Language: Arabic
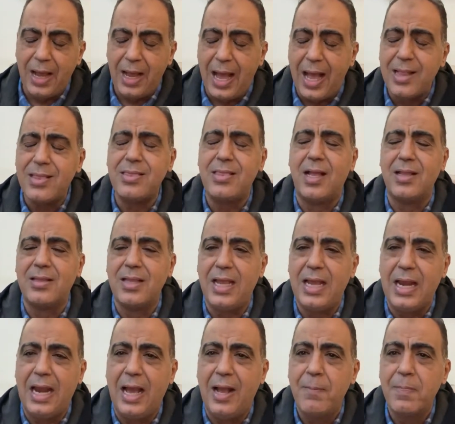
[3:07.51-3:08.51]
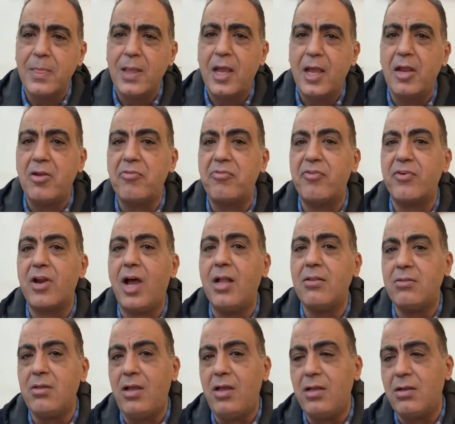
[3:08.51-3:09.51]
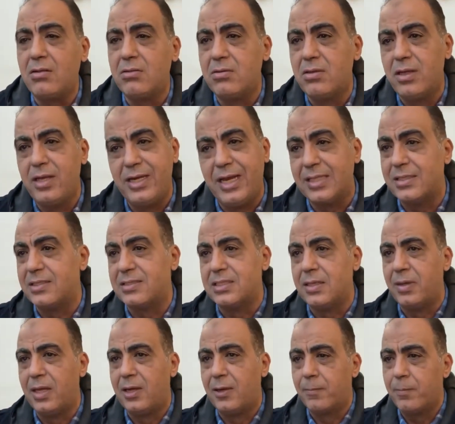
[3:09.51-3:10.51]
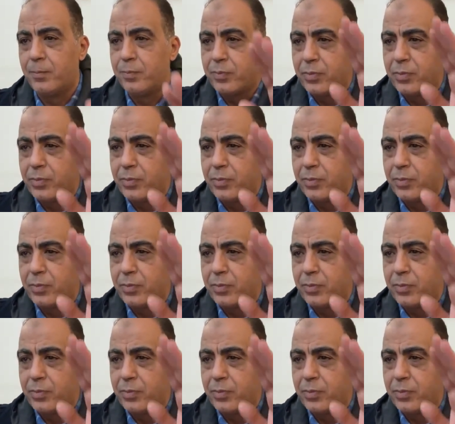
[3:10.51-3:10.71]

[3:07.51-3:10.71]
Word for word: ادت الى انفراط عقد نادي الزمالك